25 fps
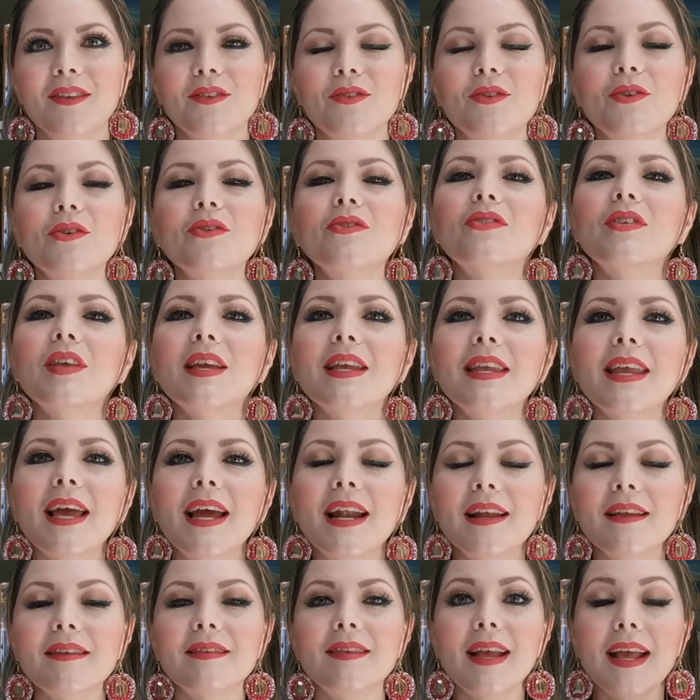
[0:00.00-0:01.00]
Son
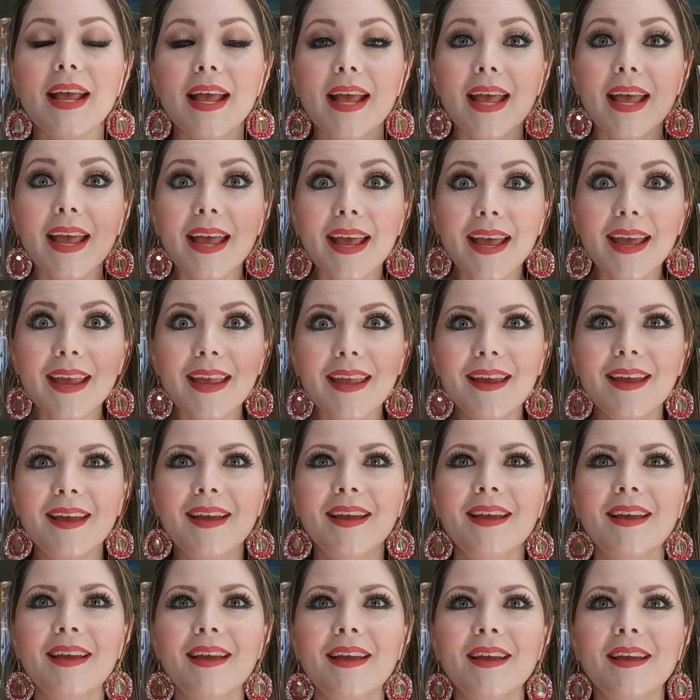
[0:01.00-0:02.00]
señales de, hey,
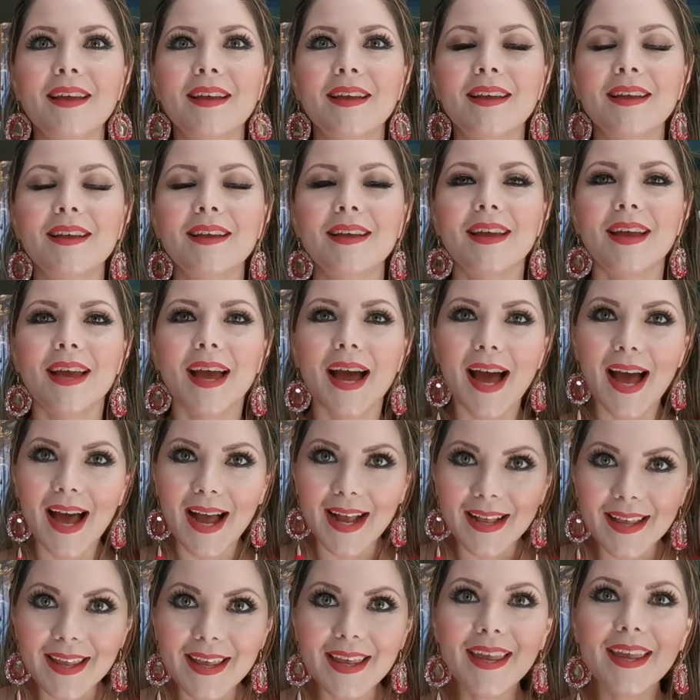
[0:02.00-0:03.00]

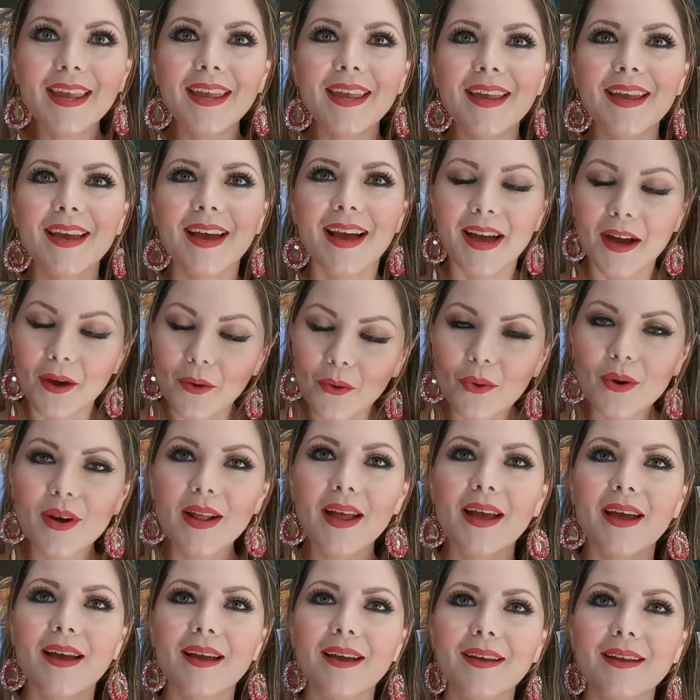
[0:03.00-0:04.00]
aquí,
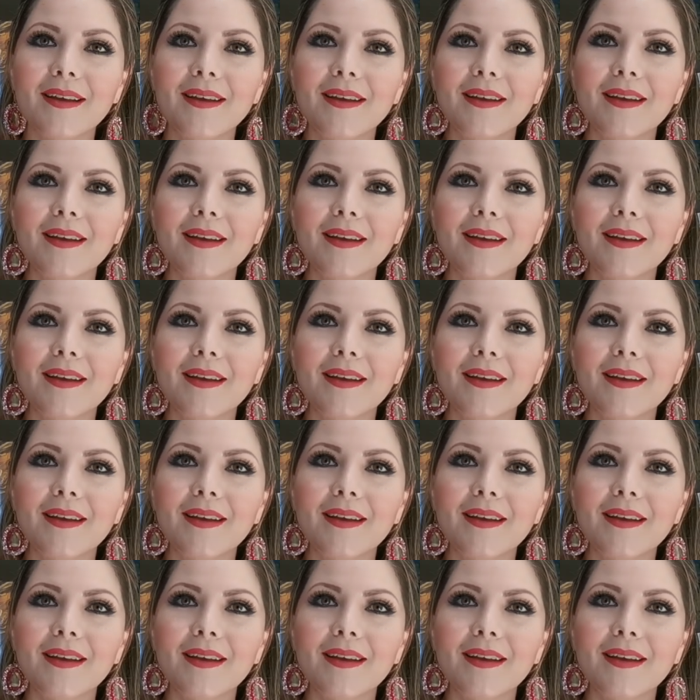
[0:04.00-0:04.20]
ahora,